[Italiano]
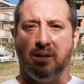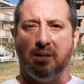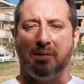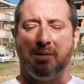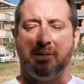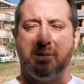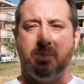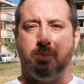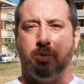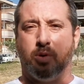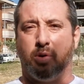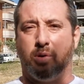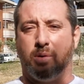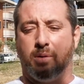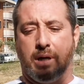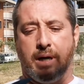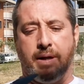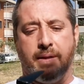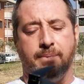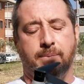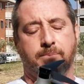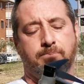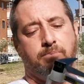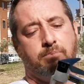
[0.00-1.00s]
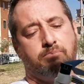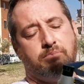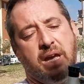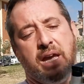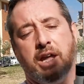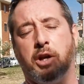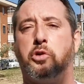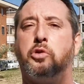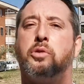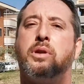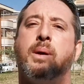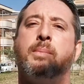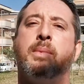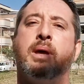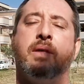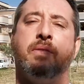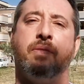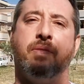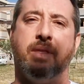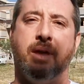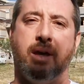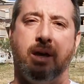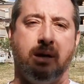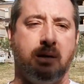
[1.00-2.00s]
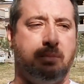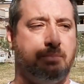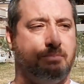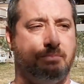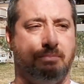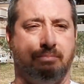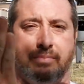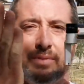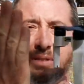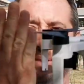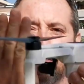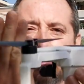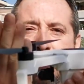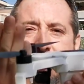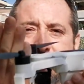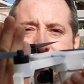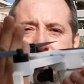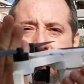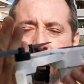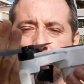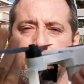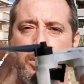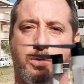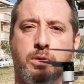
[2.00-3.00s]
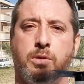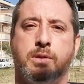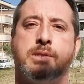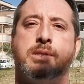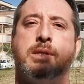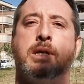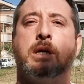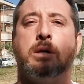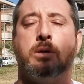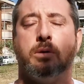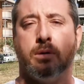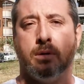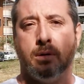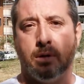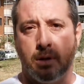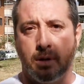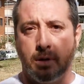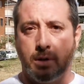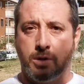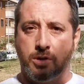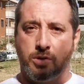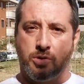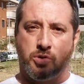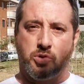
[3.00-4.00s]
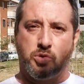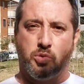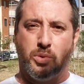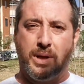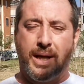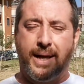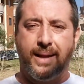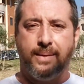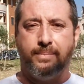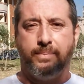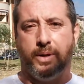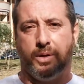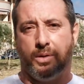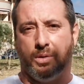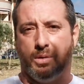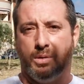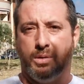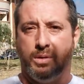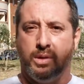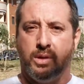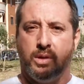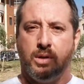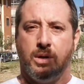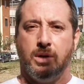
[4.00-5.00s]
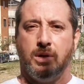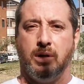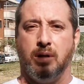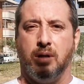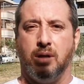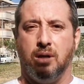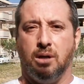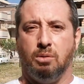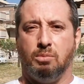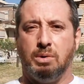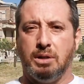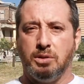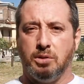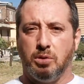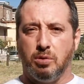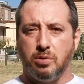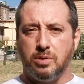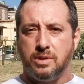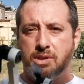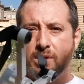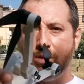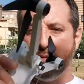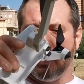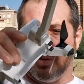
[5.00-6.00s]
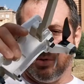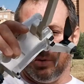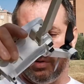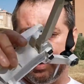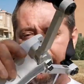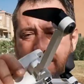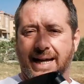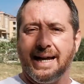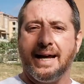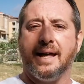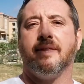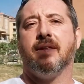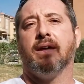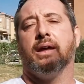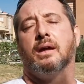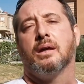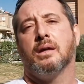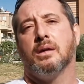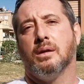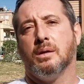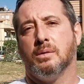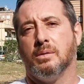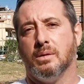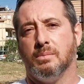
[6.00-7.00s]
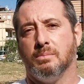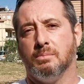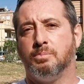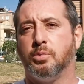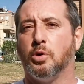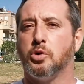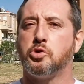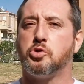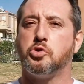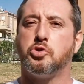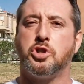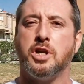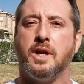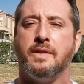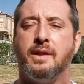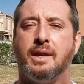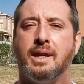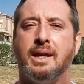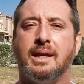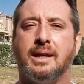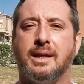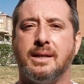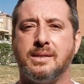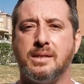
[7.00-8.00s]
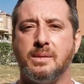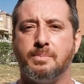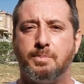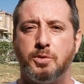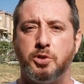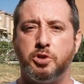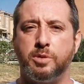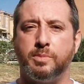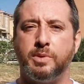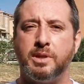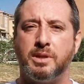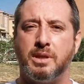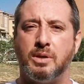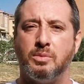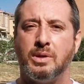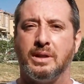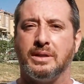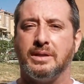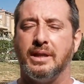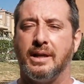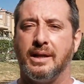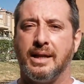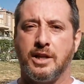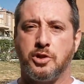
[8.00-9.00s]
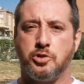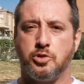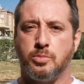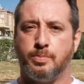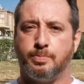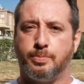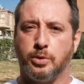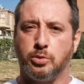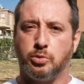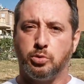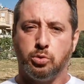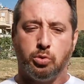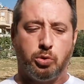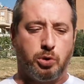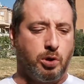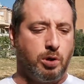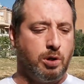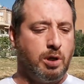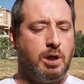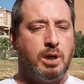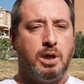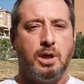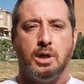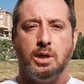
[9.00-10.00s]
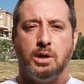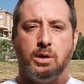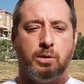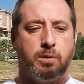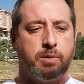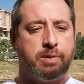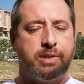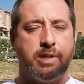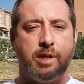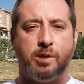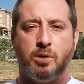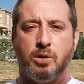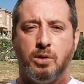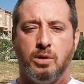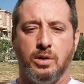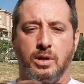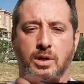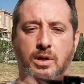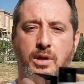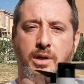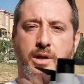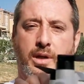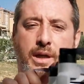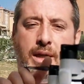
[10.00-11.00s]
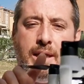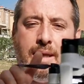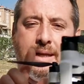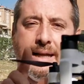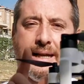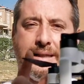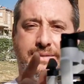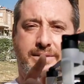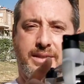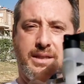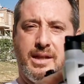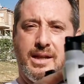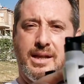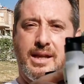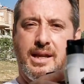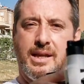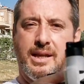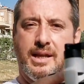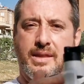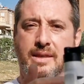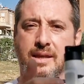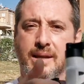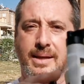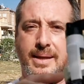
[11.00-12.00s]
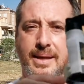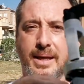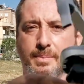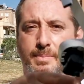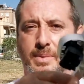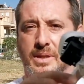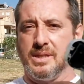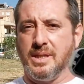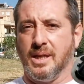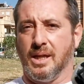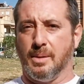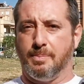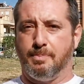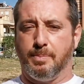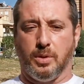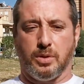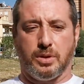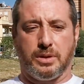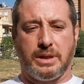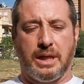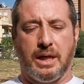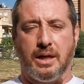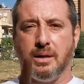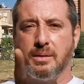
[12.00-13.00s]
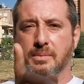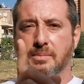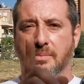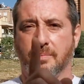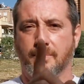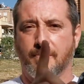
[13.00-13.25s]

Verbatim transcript: si può erroneamente sbattere con lo zino su un albero eh, quando lo zino cade, può succedere anche semplicemente un atterraggio un po' duro, lo zino incastra le eliche nell'erba, si cappotta,